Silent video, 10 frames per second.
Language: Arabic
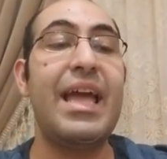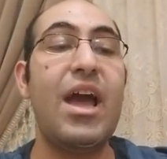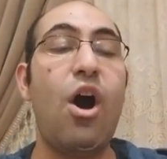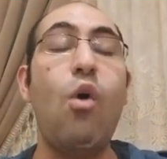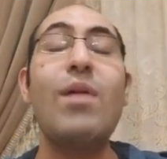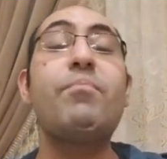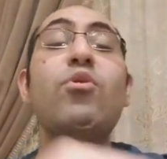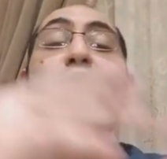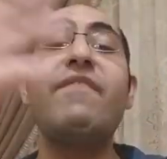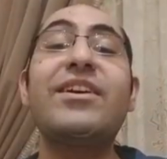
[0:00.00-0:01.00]
هو
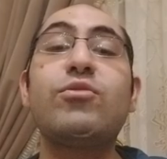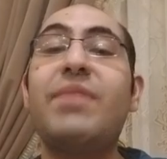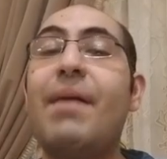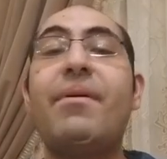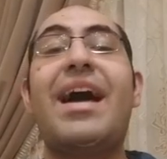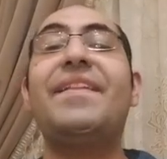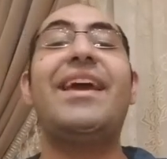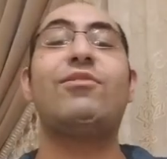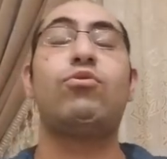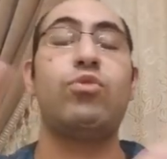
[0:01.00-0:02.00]
البروكوفاكسون ده عباره عن ايه
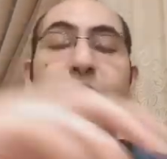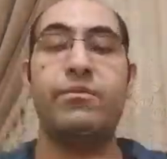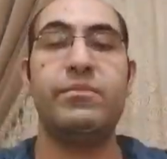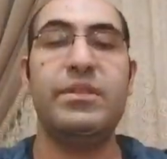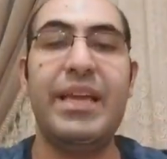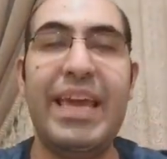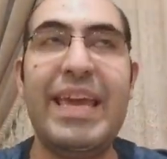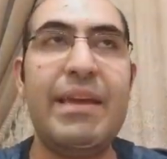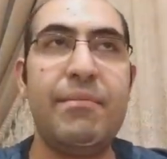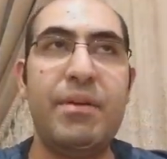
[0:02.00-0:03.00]
يا دكتور
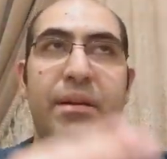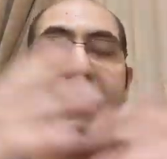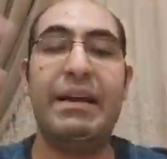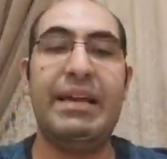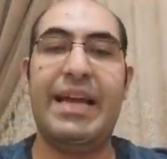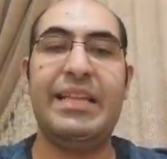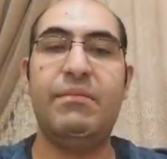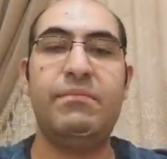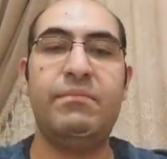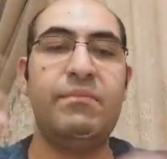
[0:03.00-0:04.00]
ايه آه، يعني
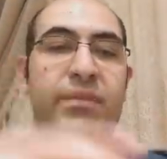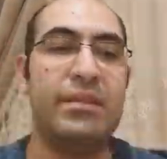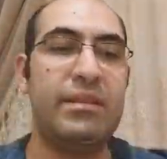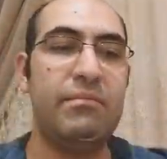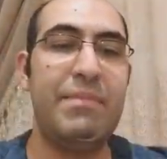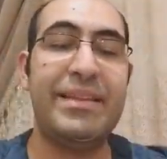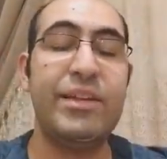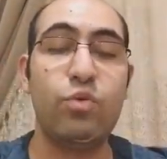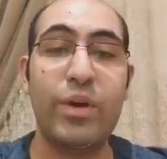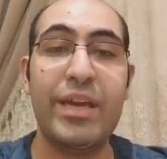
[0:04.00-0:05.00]

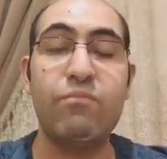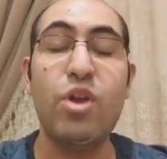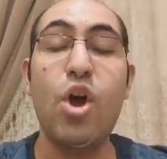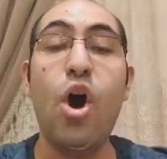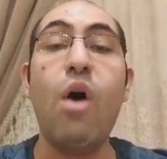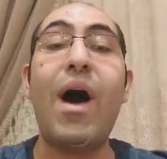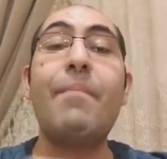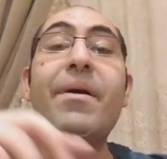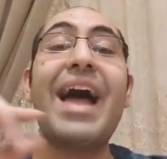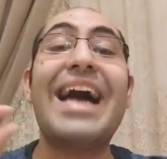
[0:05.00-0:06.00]
مادته ايه هو
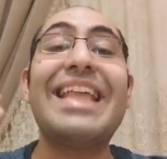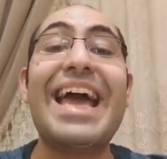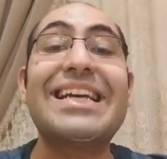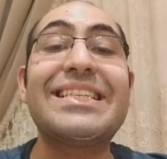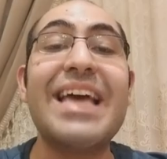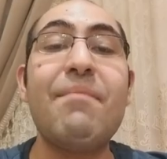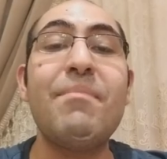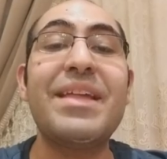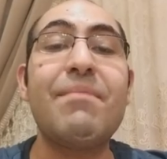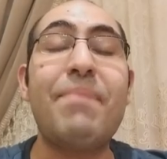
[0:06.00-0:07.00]
عباره عن اجزاء
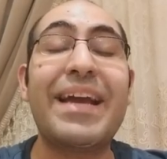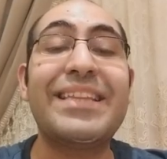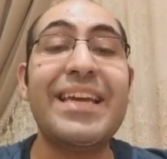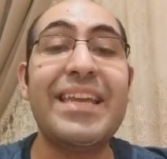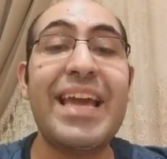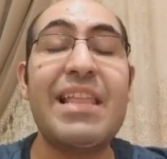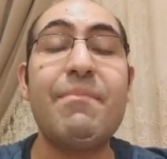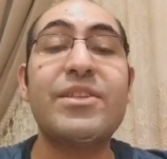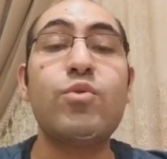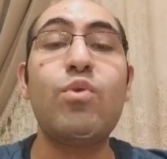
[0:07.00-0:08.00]
من البكتيريا
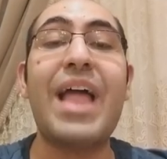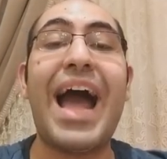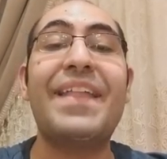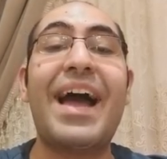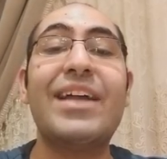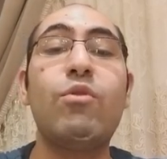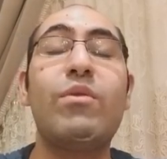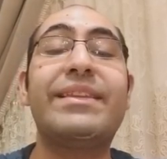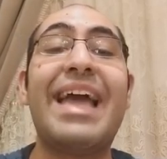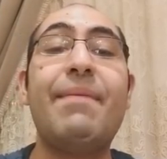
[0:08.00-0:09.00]
المسؤوله عن عدوى
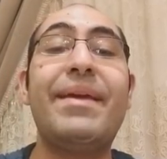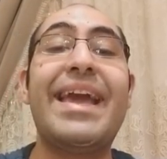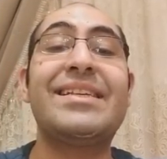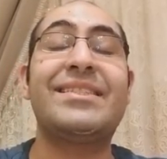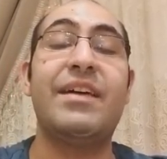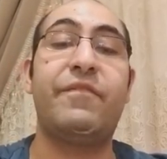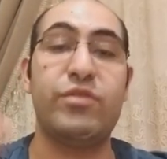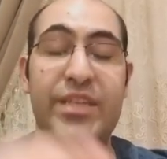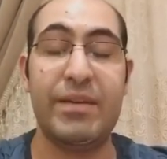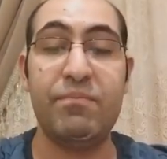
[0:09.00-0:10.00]
والتهاب الجهاز
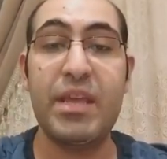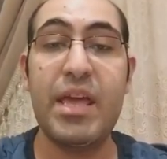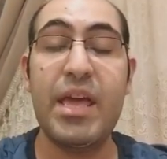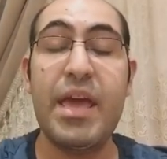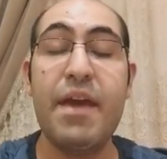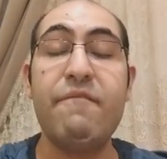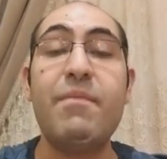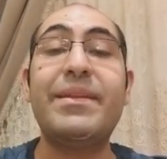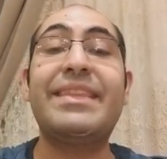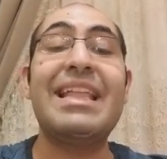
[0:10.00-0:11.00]
التنفسي
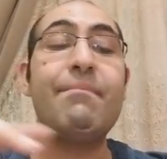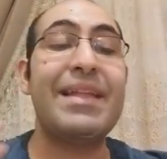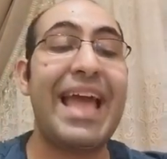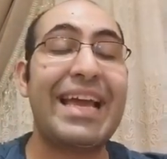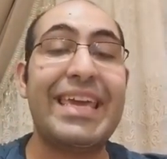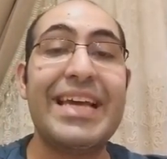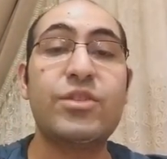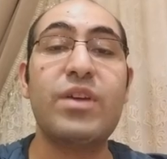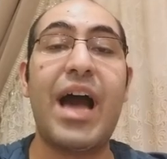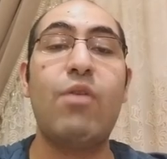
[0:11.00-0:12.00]
فبالتالي لما
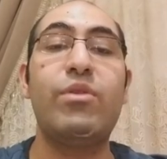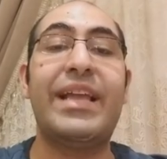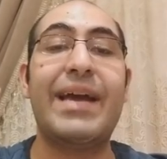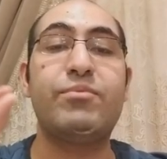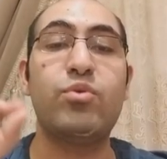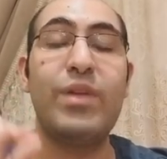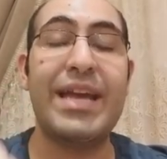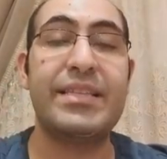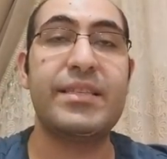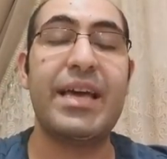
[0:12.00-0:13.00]
الاكياس او
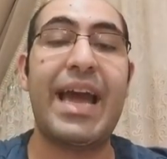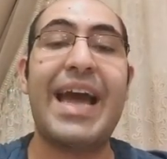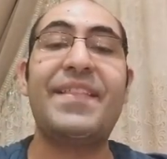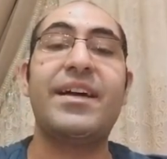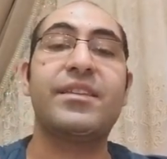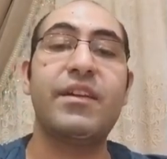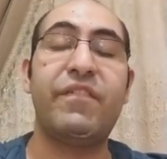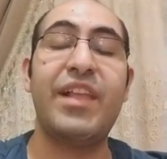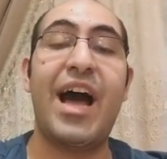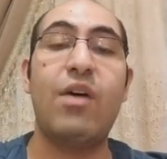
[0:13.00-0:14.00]
الكبسولات خدها
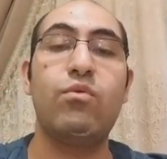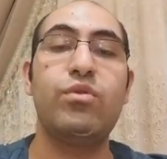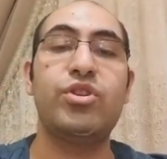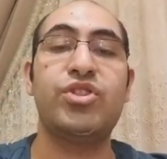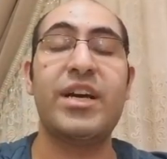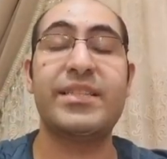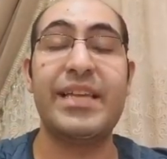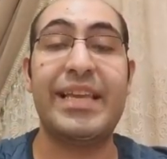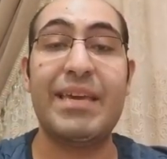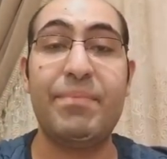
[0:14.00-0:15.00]
الطفل او الشخص
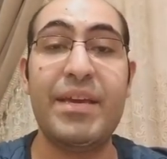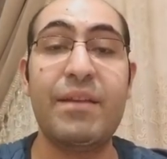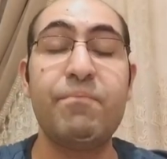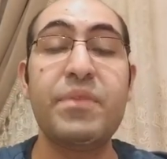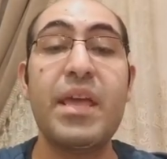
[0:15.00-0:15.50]
الكبير